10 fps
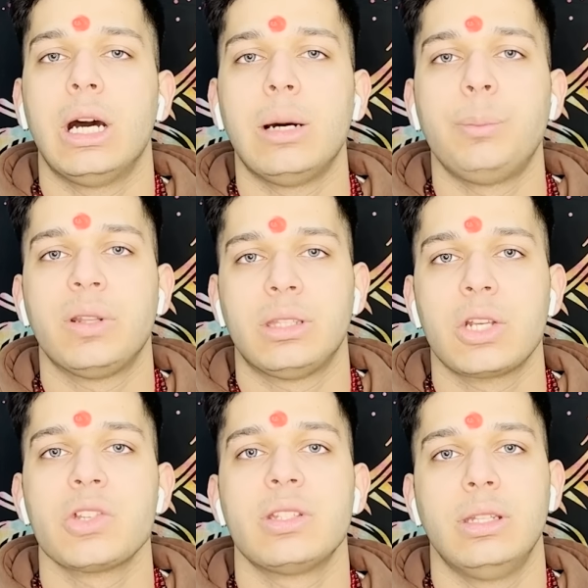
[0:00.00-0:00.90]

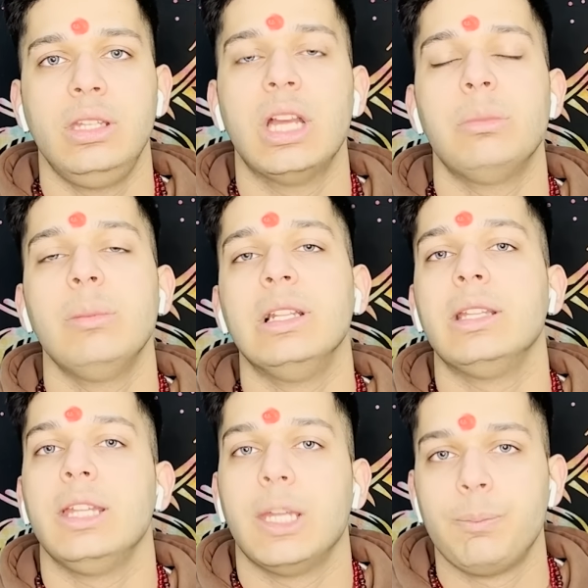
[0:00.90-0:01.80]
अप्रत्यक्ष सिद्धि हमें
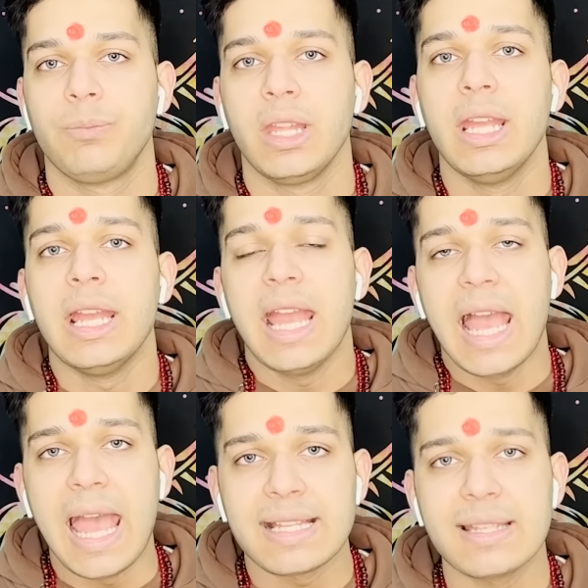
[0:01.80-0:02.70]
मिलती
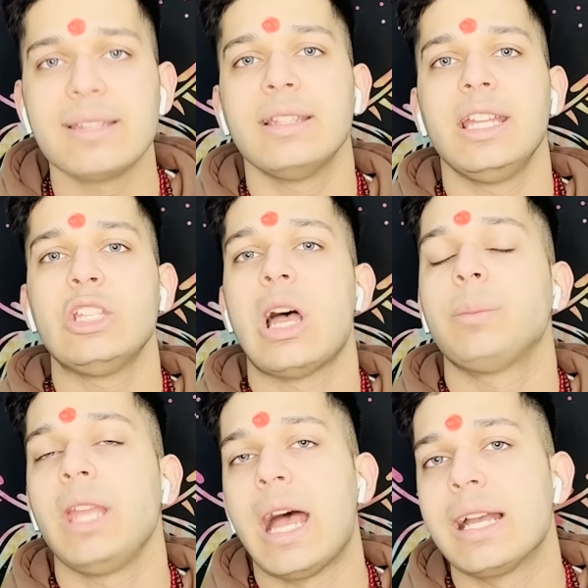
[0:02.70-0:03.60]
है ऐसी सिद्धि जो
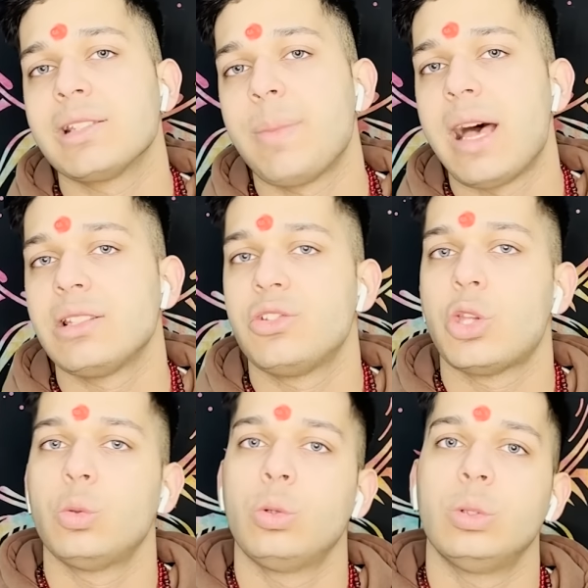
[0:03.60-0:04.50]
आपके आसपास
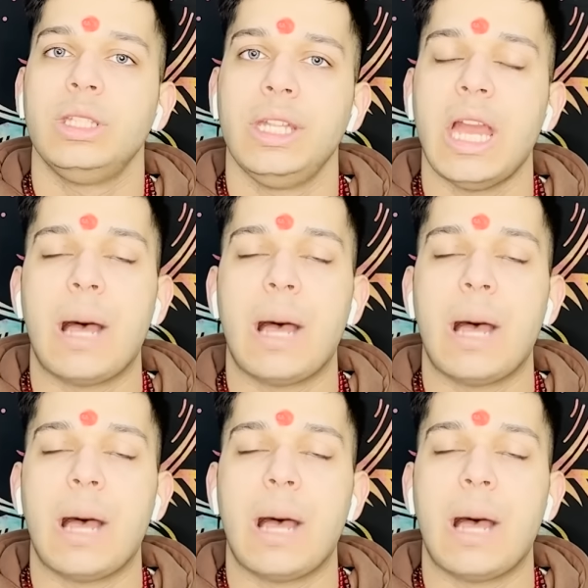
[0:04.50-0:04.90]
जरूर होती है